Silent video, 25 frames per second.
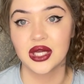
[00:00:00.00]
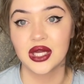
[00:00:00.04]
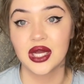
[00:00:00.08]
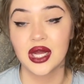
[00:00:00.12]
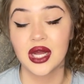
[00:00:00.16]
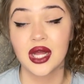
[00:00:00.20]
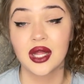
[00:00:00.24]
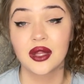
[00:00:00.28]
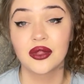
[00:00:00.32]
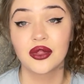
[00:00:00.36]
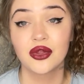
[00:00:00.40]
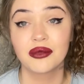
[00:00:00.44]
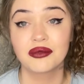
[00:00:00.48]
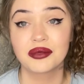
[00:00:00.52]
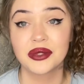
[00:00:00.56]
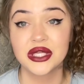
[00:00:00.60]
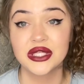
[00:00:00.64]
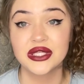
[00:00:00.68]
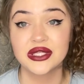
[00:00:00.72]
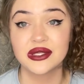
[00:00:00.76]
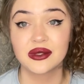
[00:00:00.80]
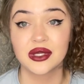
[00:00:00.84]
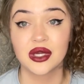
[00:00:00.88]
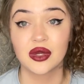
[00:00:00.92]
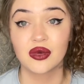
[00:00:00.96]
А, но перед
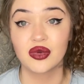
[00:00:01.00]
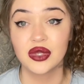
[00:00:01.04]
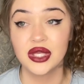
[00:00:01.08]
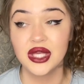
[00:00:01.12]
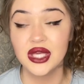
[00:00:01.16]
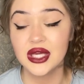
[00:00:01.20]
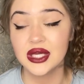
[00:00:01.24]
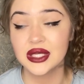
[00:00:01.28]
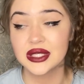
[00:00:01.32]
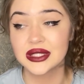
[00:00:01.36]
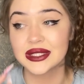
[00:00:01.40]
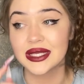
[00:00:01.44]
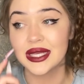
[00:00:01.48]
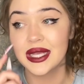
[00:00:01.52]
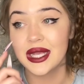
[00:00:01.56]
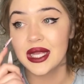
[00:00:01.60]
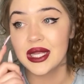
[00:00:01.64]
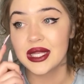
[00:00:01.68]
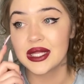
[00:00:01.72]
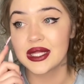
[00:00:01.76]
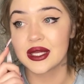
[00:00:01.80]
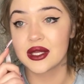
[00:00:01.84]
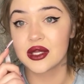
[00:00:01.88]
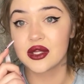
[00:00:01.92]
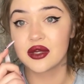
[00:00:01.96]
тем, как уехать,
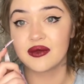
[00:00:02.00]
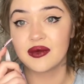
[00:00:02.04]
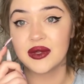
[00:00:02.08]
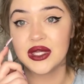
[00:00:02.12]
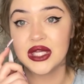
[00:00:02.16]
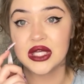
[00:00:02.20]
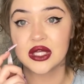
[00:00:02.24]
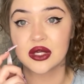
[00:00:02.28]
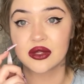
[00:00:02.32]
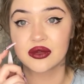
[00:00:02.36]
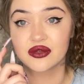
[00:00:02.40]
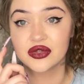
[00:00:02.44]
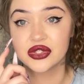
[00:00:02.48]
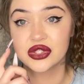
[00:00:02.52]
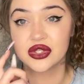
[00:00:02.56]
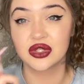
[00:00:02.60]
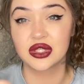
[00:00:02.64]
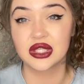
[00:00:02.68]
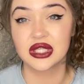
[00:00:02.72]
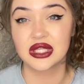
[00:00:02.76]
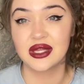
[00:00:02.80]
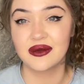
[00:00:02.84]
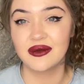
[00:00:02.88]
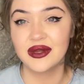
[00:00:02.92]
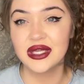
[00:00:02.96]
я говорю, Валера, ну
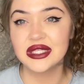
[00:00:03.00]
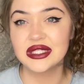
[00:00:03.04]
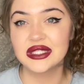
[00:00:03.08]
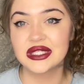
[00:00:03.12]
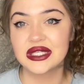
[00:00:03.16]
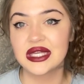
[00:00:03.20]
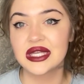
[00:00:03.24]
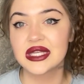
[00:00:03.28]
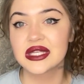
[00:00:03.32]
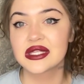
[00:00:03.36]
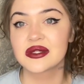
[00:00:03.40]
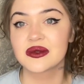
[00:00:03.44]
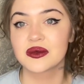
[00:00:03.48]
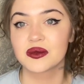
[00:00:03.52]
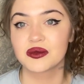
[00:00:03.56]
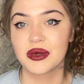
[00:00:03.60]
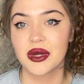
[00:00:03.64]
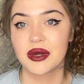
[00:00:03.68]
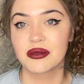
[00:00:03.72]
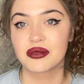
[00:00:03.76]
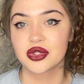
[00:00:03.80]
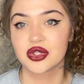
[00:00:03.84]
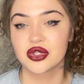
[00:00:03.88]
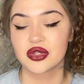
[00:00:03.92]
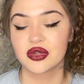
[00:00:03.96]
все-таки давай съездим к
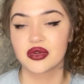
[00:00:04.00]
бабушке.